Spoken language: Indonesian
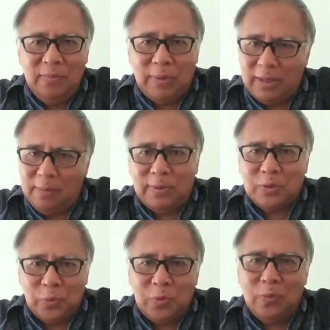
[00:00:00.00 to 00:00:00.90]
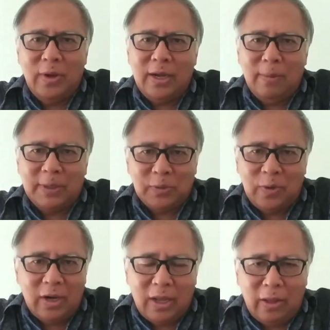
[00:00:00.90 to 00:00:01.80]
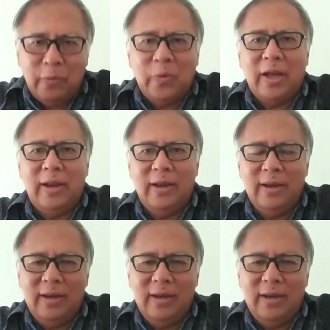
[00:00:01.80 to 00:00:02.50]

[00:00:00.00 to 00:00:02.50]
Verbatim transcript: Banyak persekutuan dapat saudara lakukan.